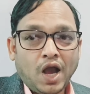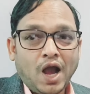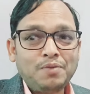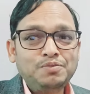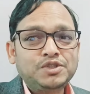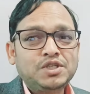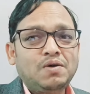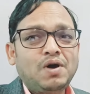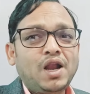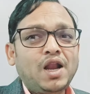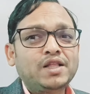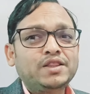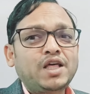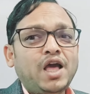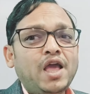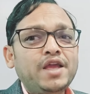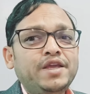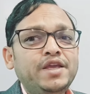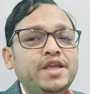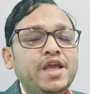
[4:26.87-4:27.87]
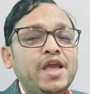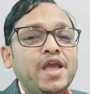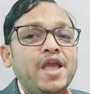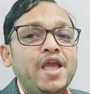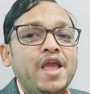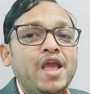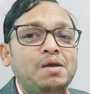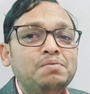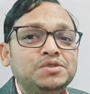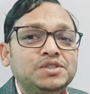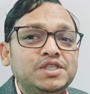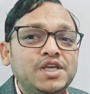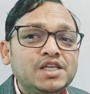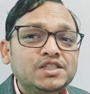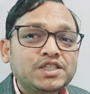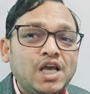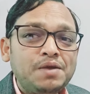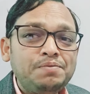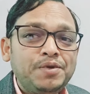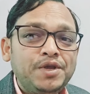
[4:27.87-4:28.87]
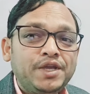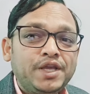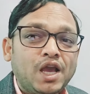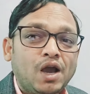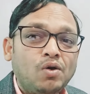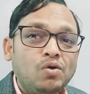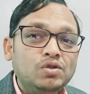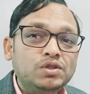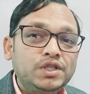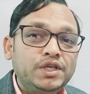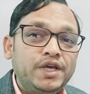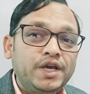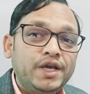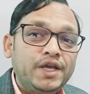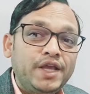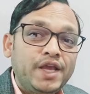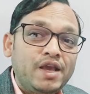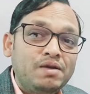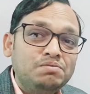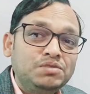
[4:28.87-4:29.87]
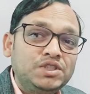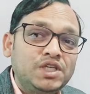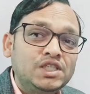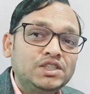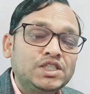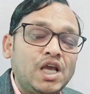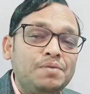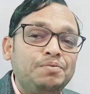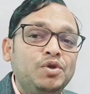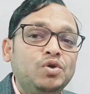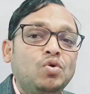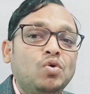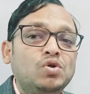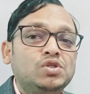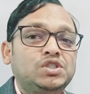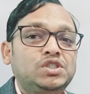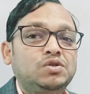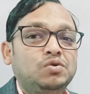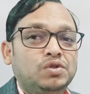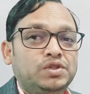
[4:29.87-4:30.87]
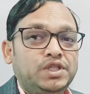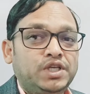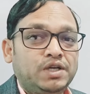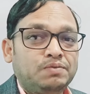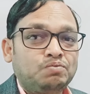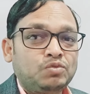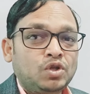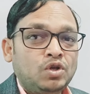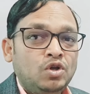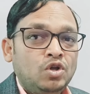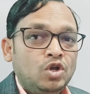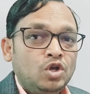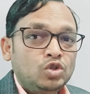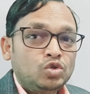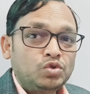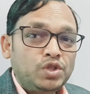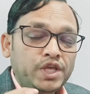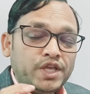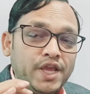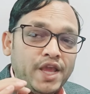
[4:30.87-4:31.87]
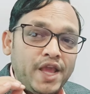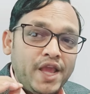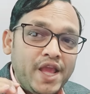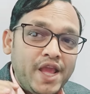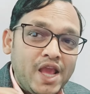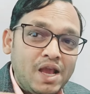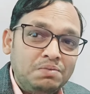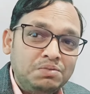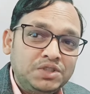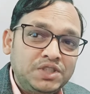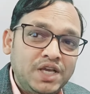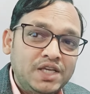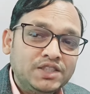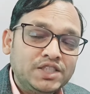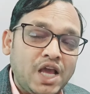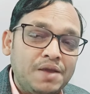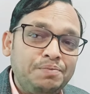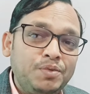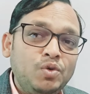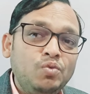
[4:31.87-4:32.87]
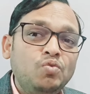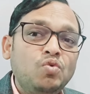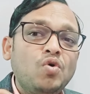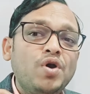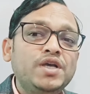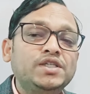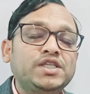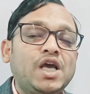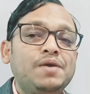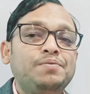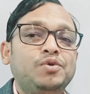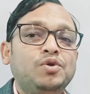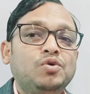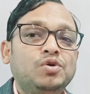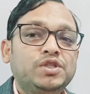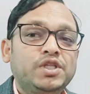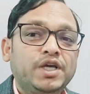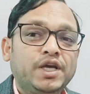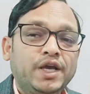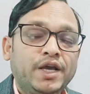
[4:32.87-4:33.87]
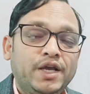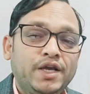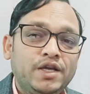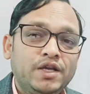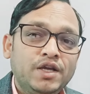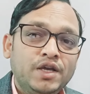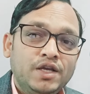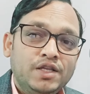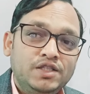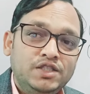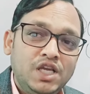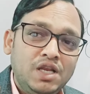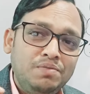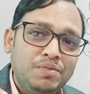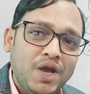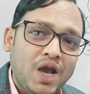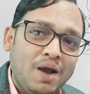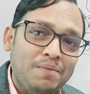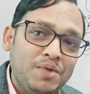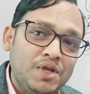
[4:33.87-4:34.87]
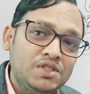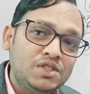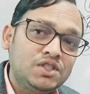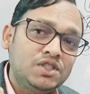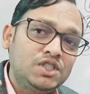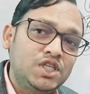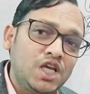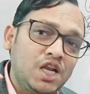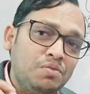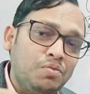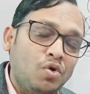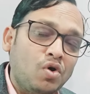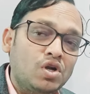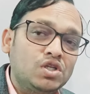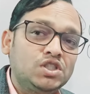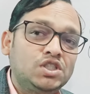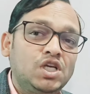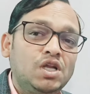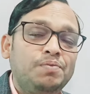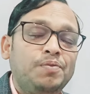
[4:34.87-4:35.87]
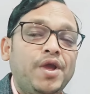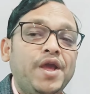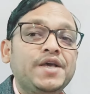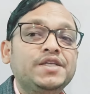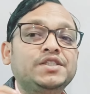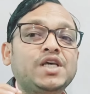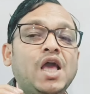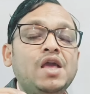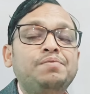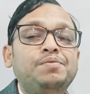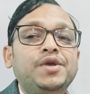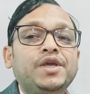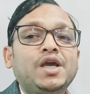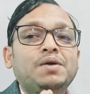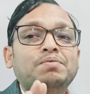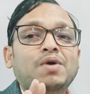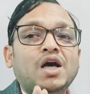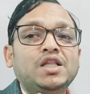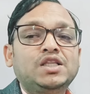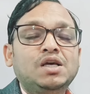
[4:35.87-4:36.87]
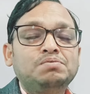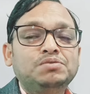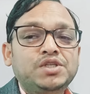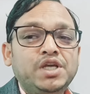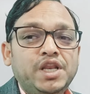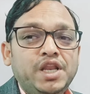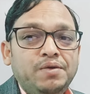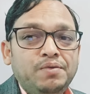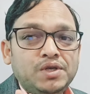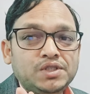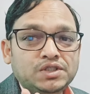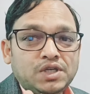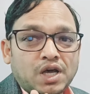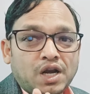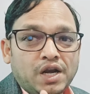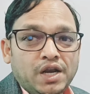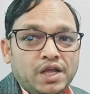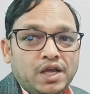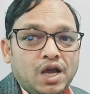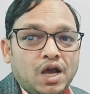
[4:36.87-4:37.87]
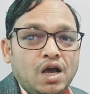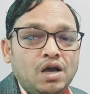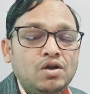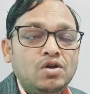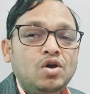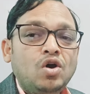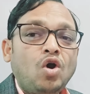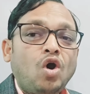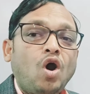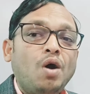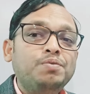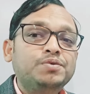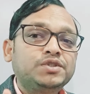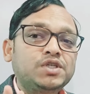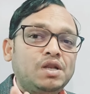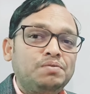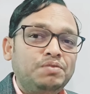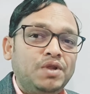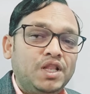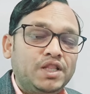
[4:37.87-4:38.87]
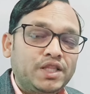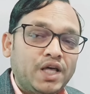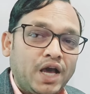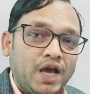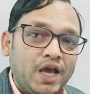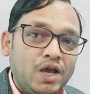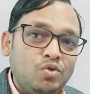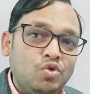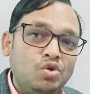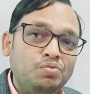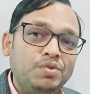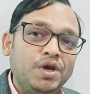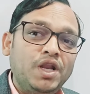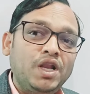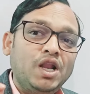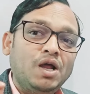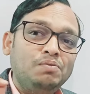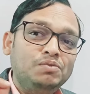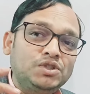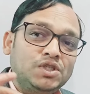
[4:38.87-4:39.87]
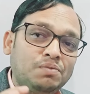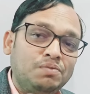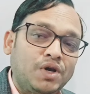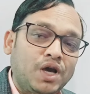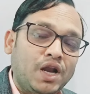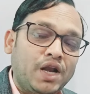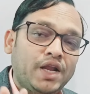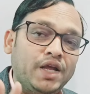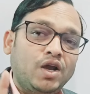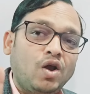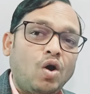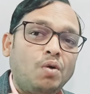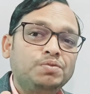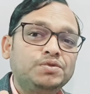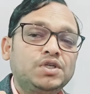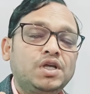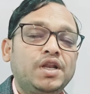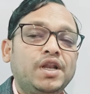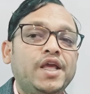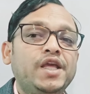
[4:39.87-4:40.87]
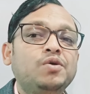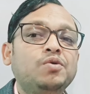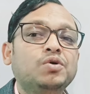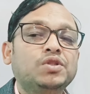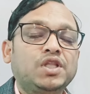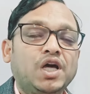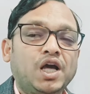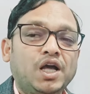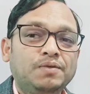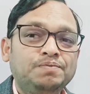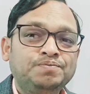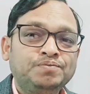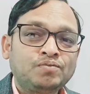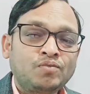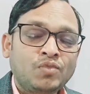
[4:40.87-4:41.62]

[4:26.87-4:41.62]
अब सवाल आता है कि ये ए क्या होती है ए कौन सी होती है तो देखिए ए वो एस होते हैं जिनमें हमें सिर्फ और सिर्फ एस के माध्यम से निवेश करने का ऑप्शन मिलता है उनमें लमसम करने का ऑप्शन नहीं होता है